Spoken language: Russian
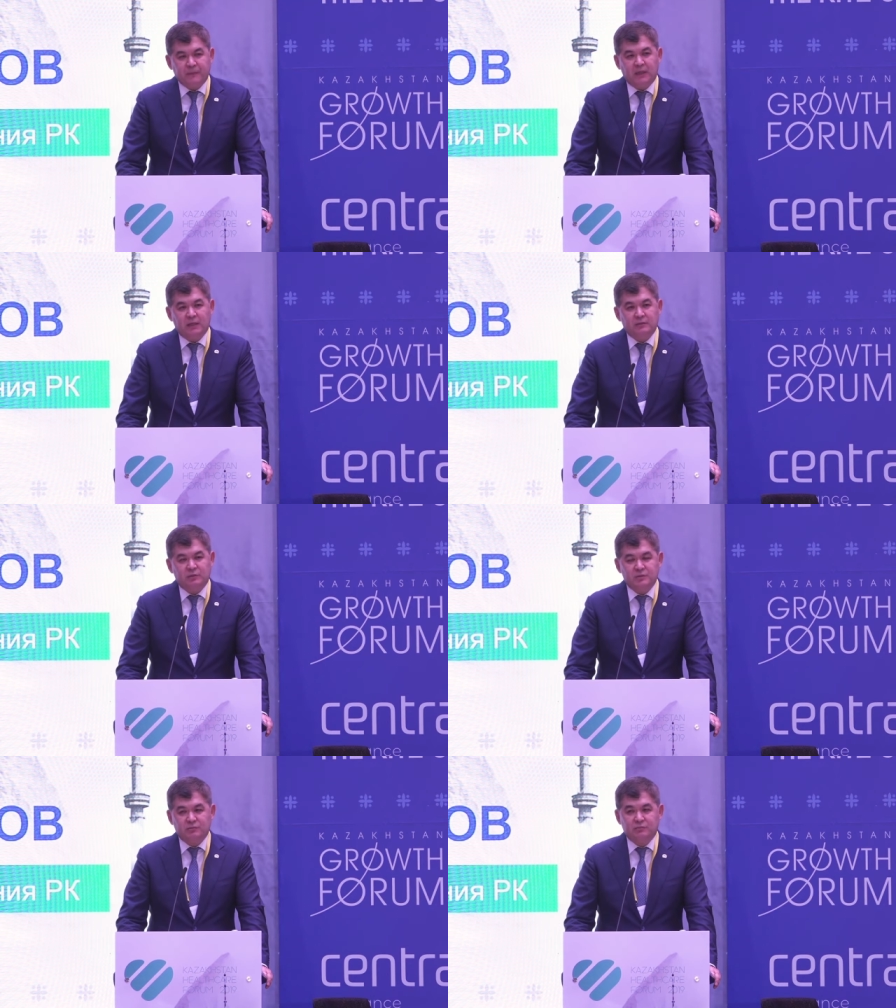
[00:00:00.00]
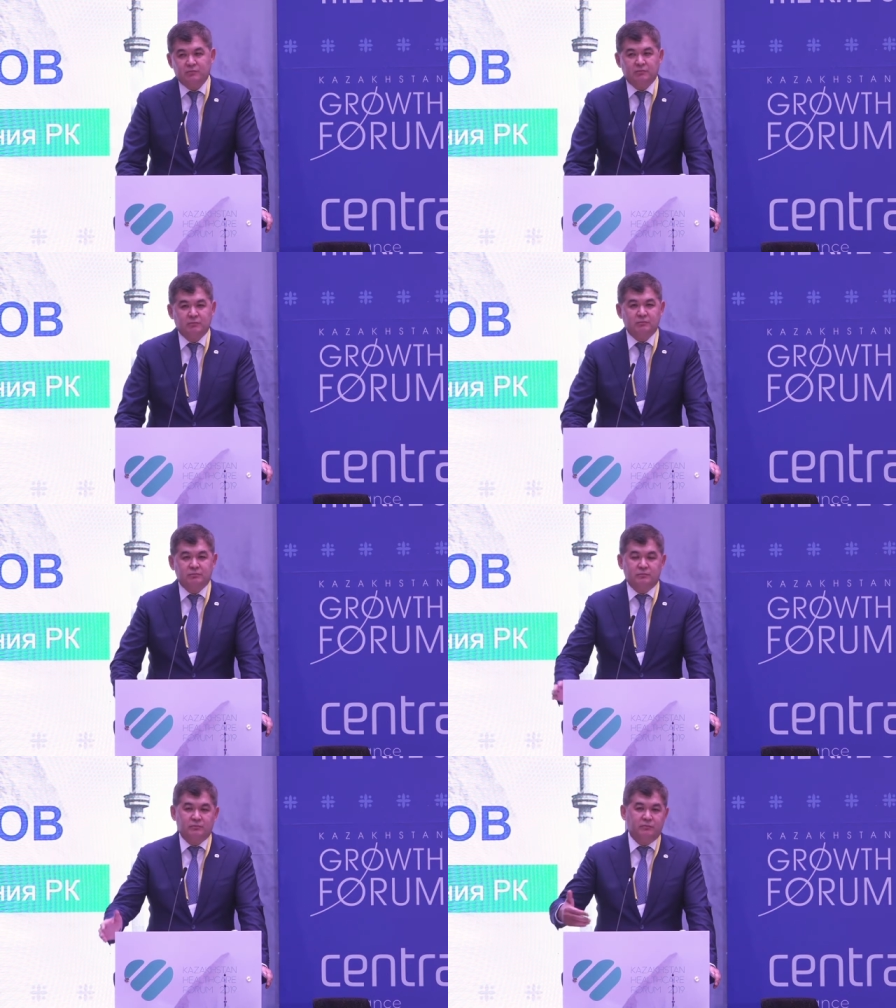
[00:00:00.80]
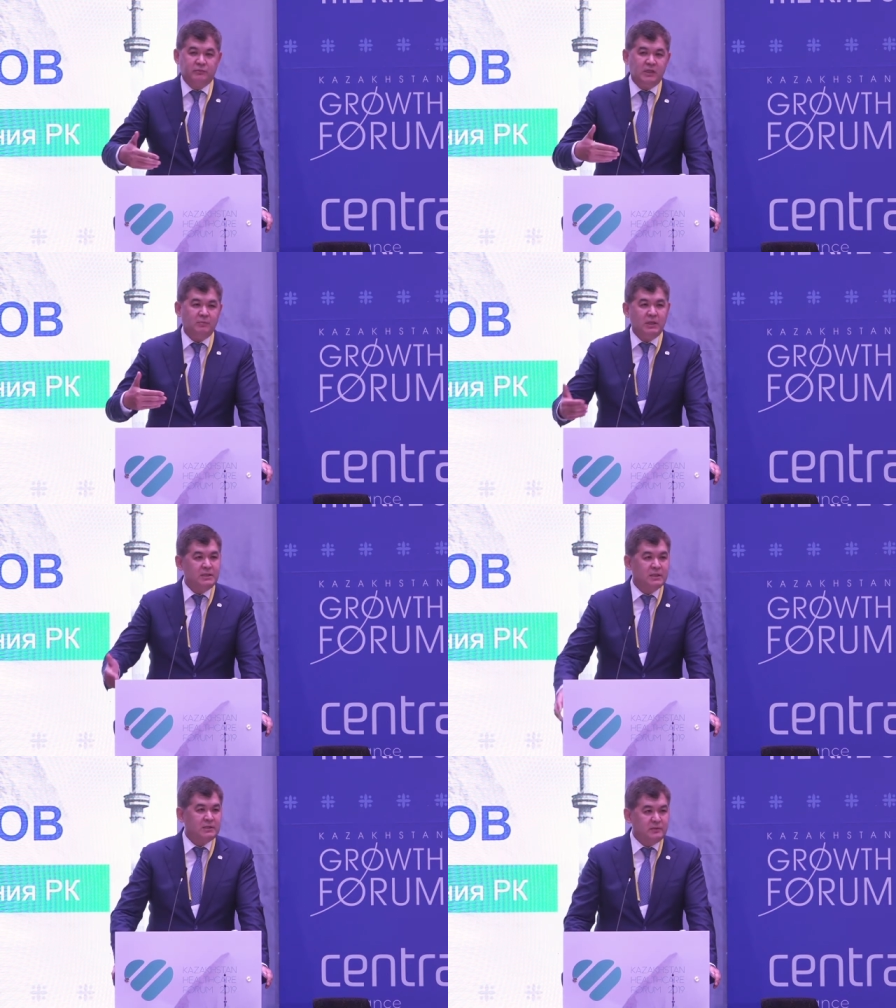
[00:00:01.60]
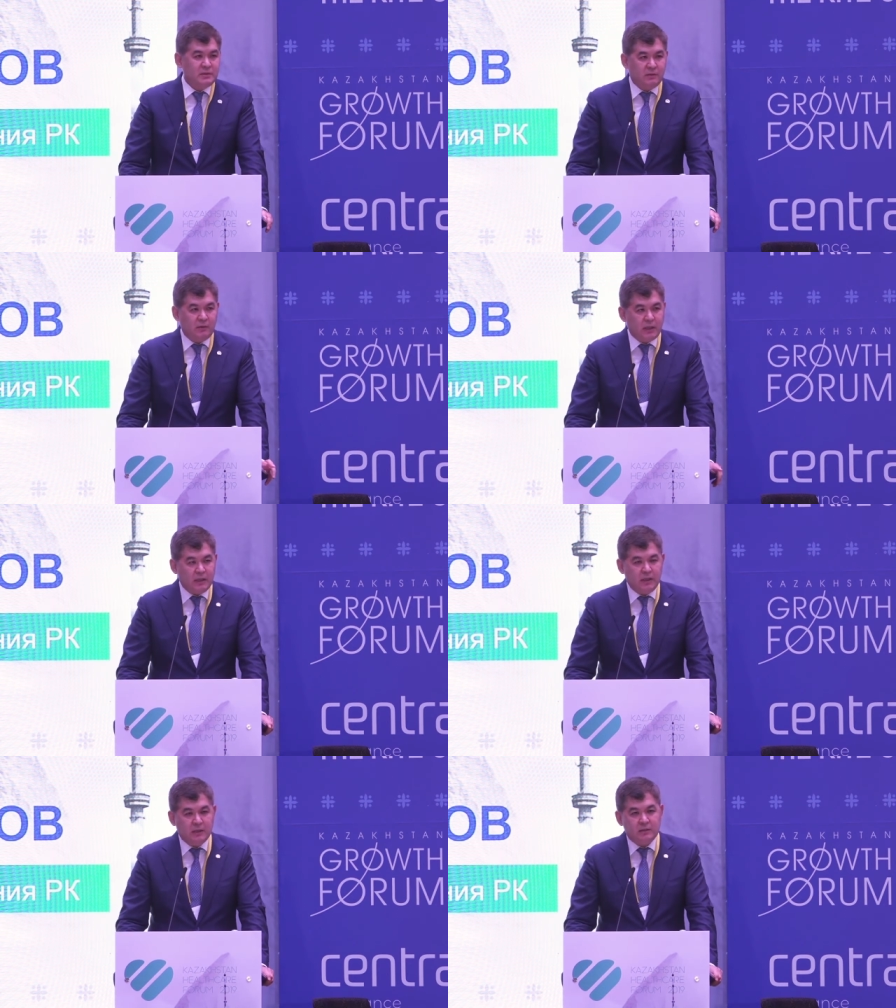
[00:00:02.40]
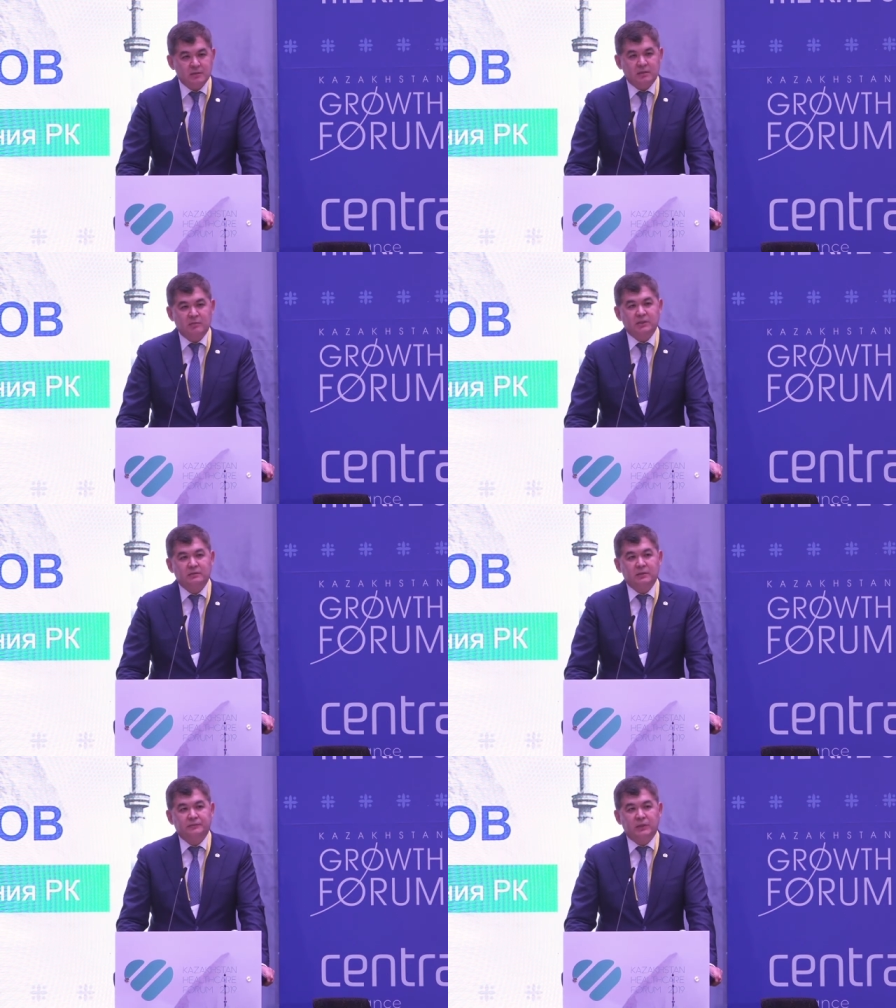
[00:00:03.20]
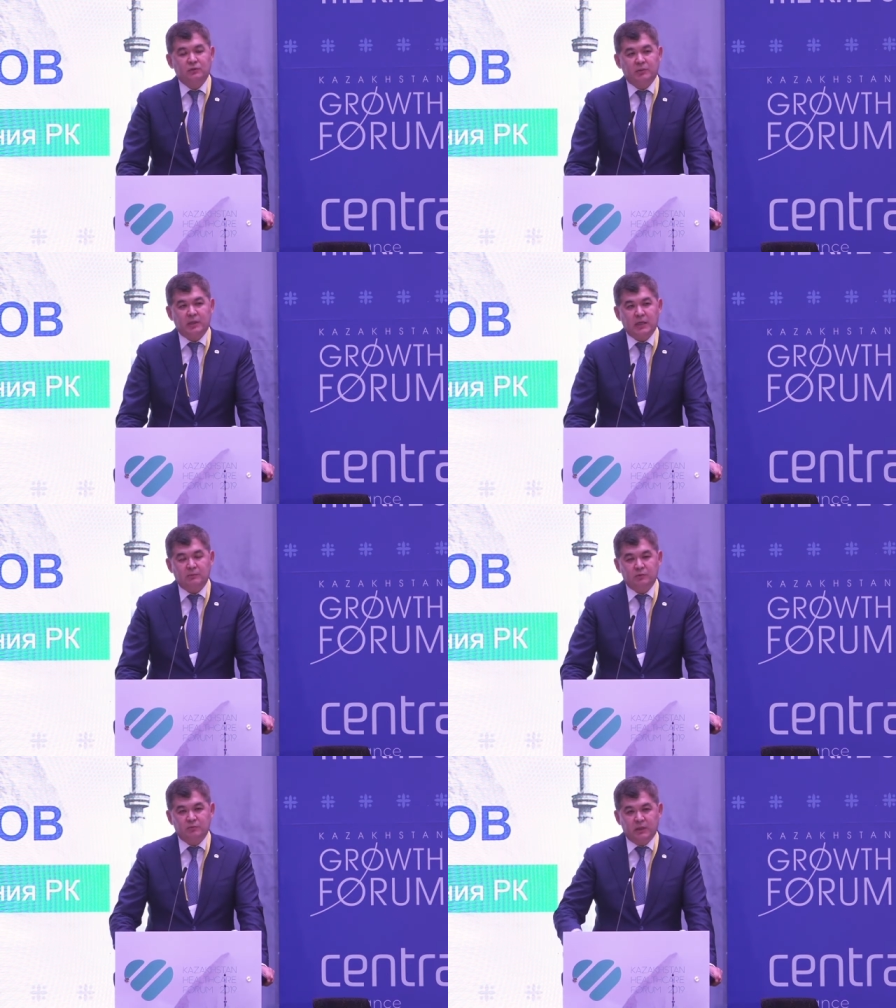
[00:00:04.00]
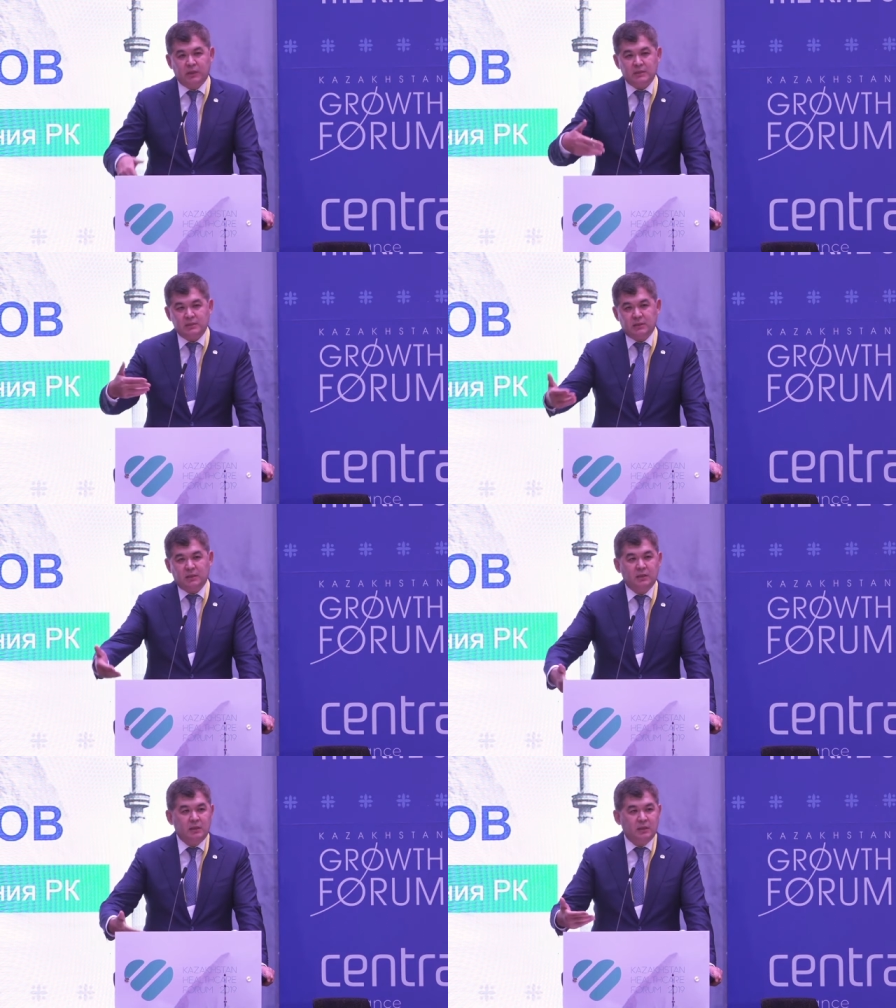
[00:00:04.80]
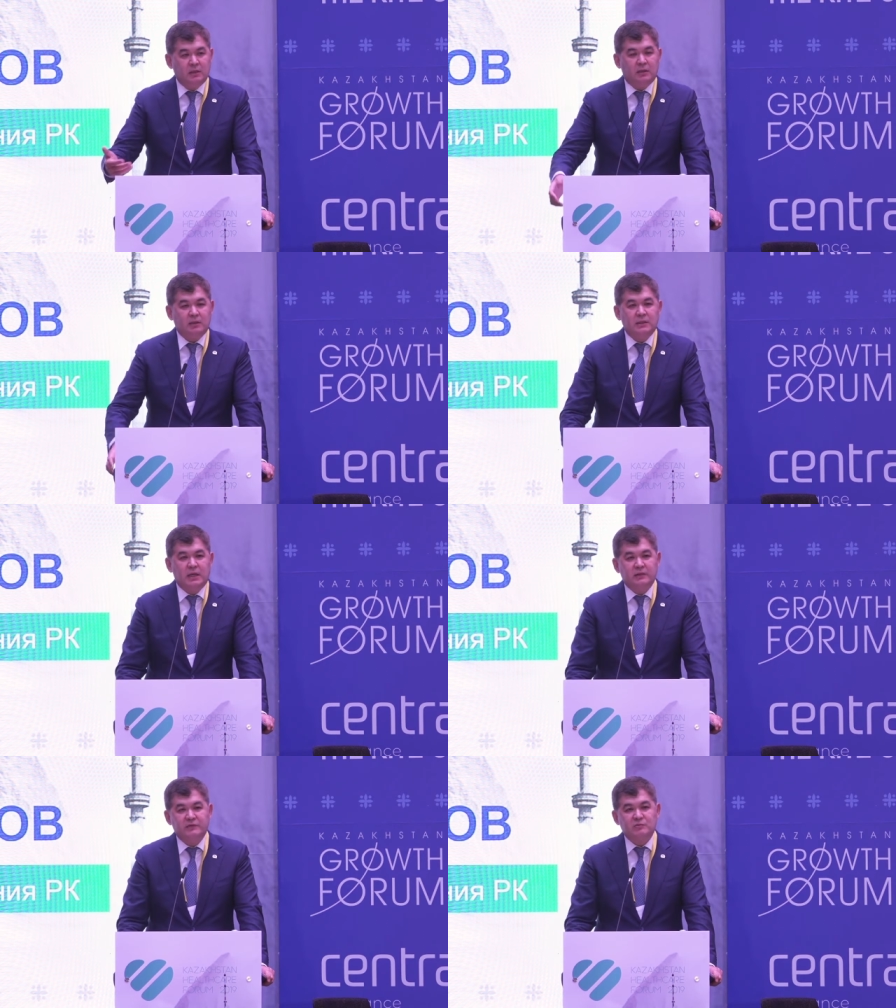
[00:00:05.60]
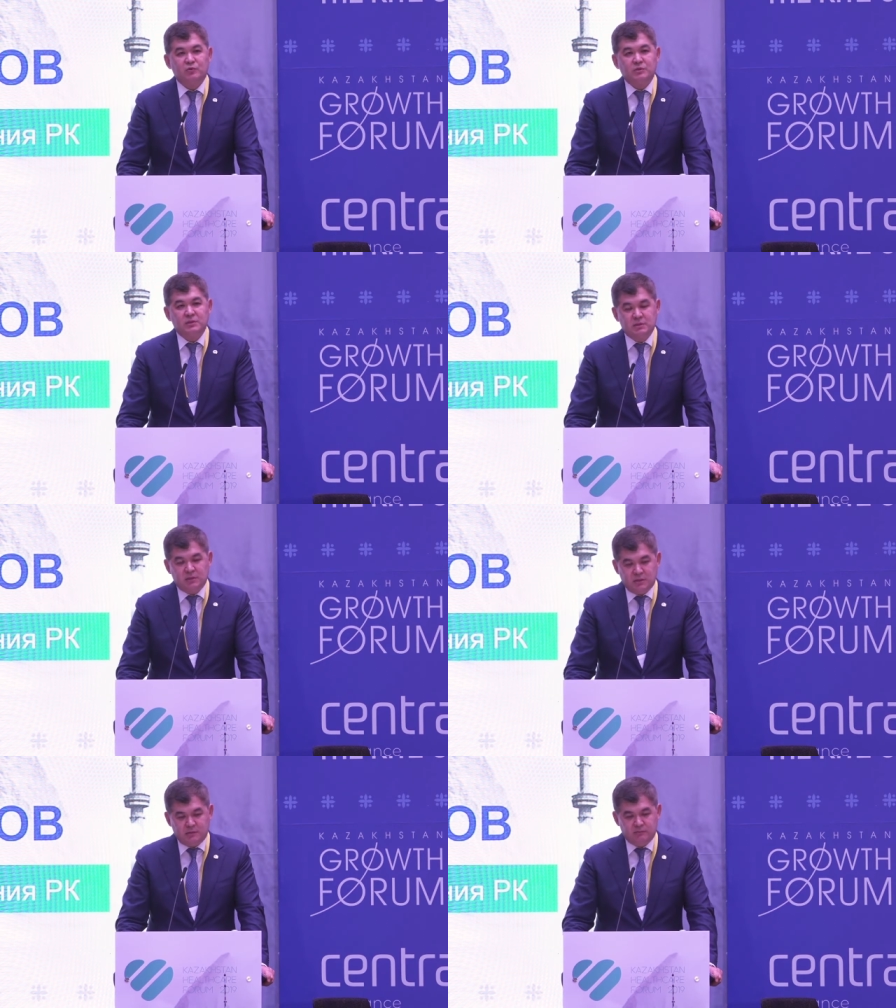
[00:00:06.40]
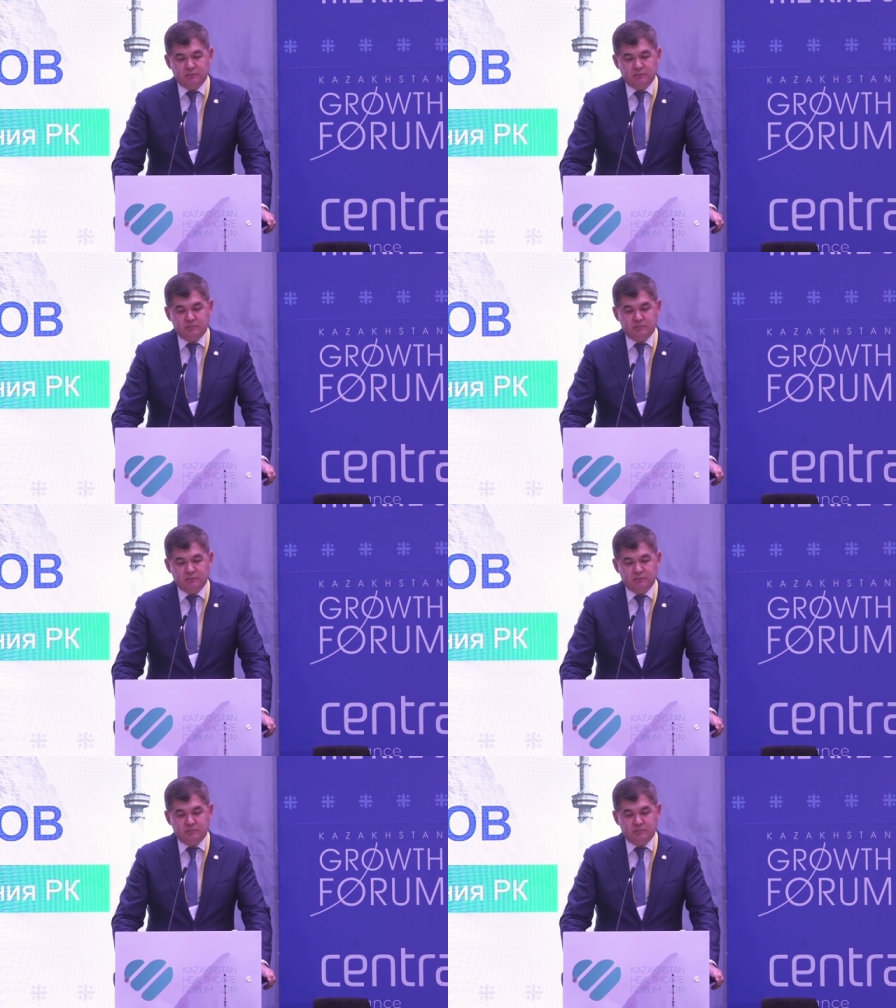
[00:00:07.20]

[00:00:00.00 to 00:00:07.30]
То есть не Министерство здравоохранения разрабатывало эту программу, мы как раз-таки Э, дали возможность э,